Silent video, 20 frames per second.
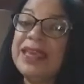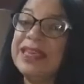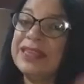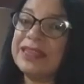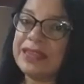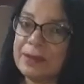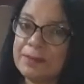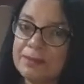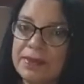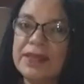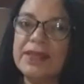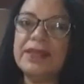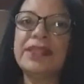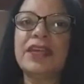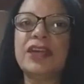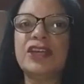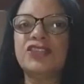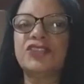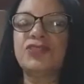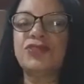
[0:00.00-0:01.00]
e também
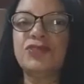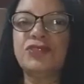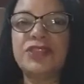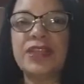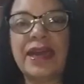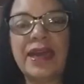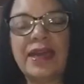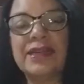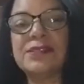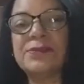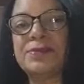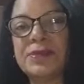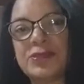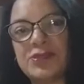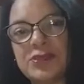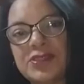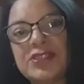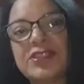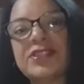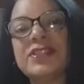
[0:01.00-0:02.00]
de ajudar as
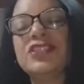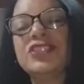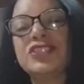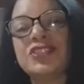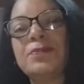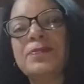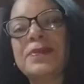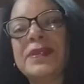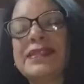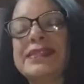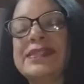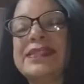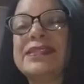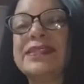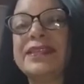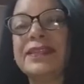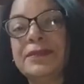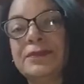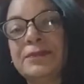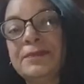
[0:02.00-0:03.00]
pessoas que estão
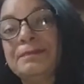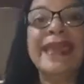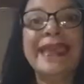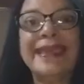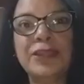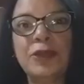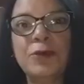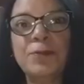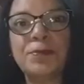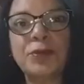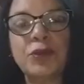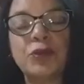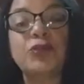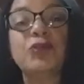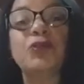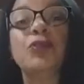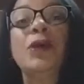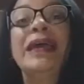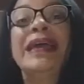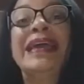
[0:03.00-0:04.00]
precisando. Então,
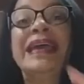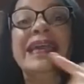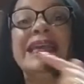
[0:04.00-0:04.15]
pronto.